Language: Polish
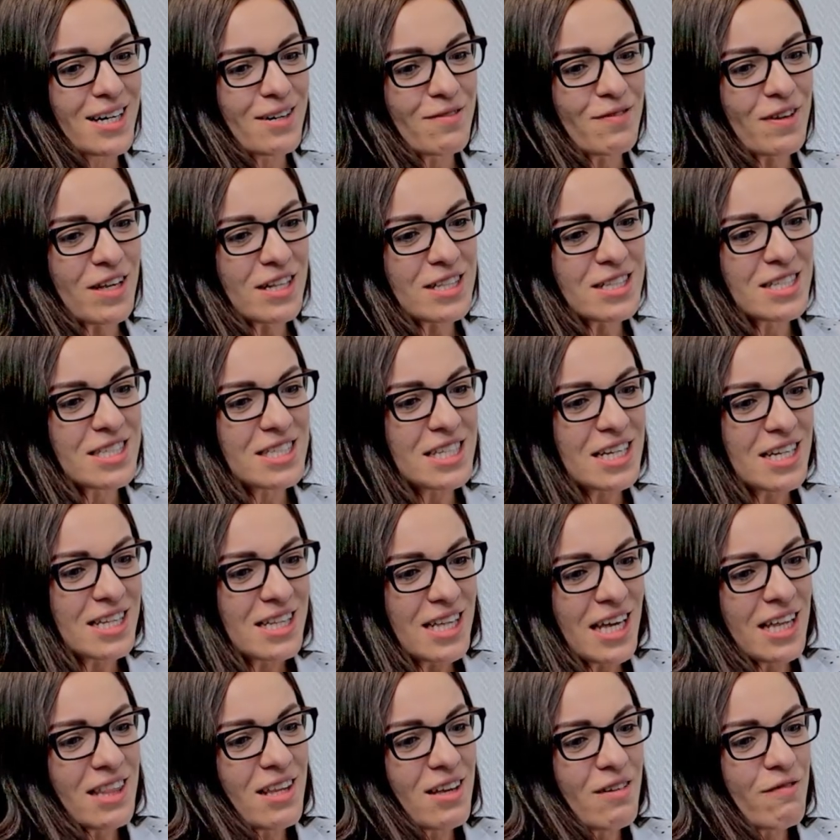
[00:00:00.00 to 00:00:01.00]
Więc
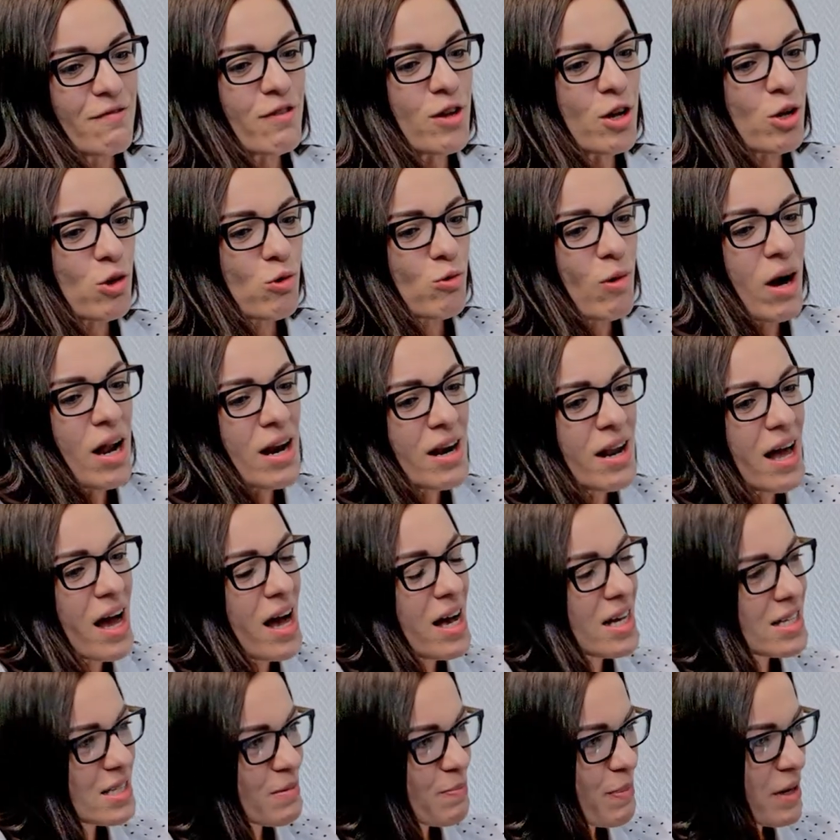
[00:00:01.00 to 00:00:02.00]
ten wirtualny
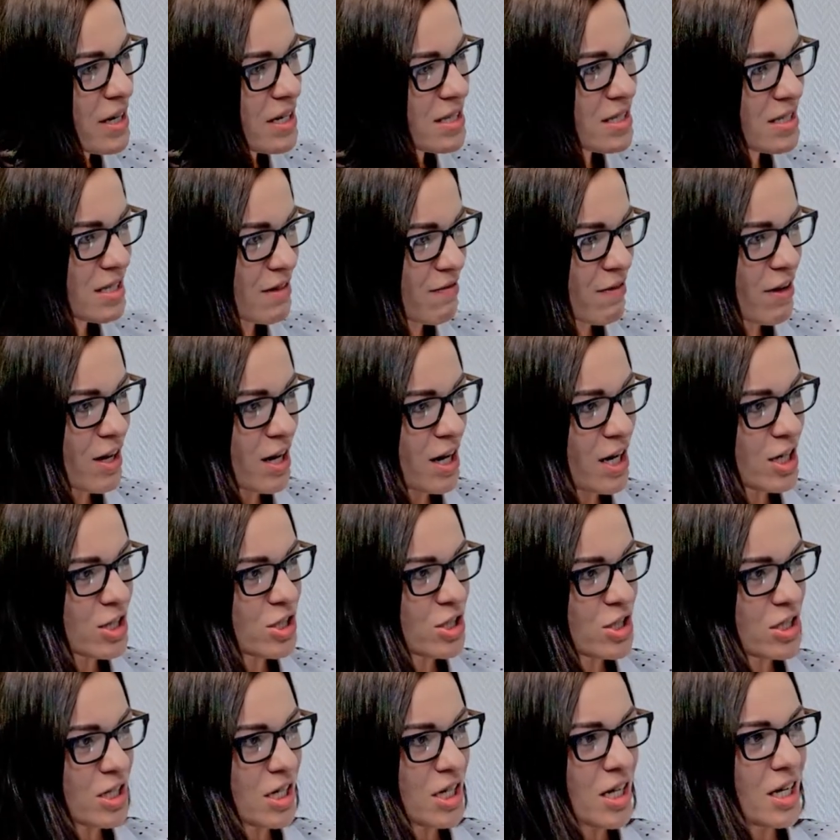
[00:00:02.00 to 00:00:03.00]
aspekt zawiera
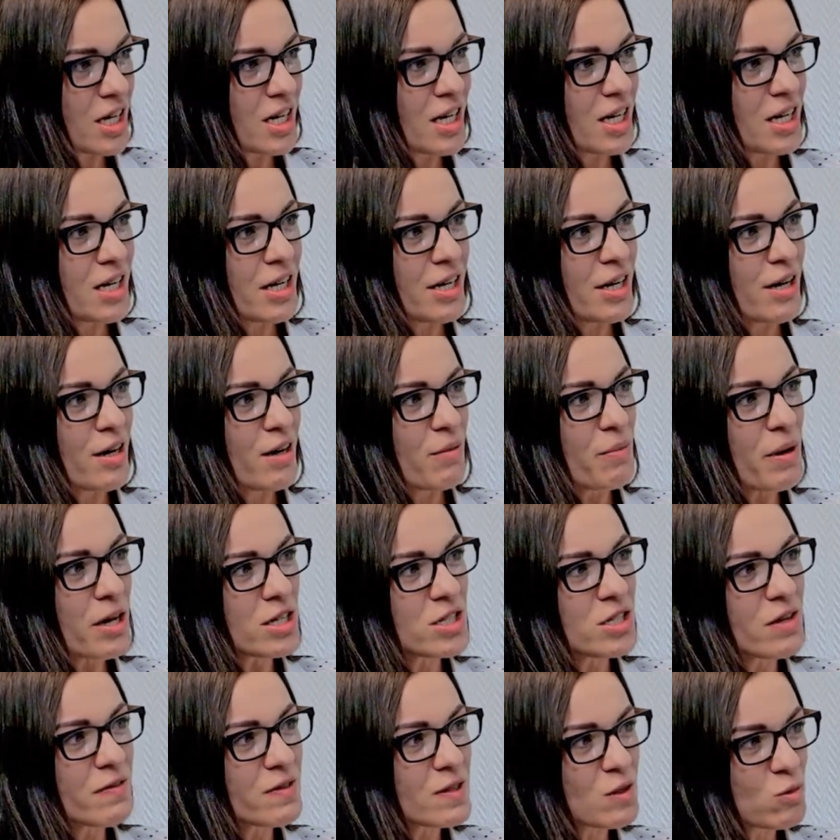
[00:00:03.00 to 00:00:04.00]
się
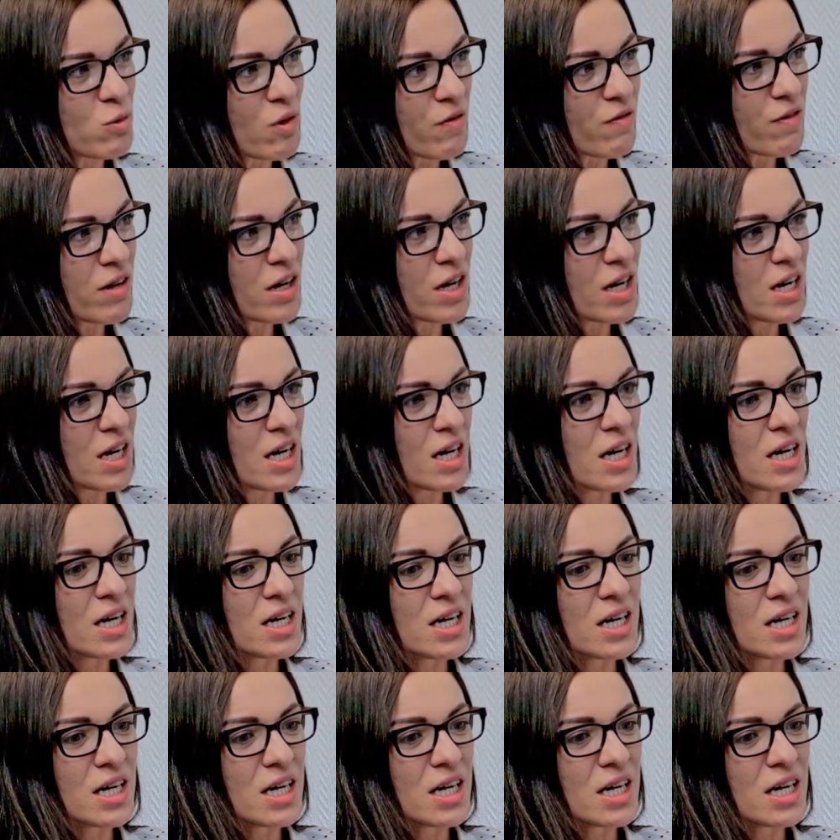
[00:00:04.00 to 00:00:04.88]
bardziej w słowie